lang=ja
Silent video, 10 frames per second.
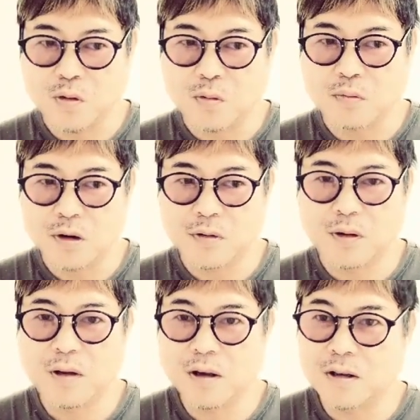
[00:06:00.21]
港
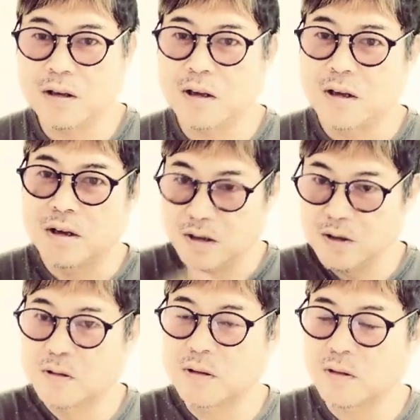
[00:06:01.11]
マフィアに
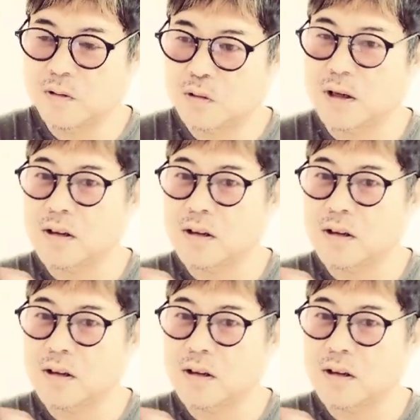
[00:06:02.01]
の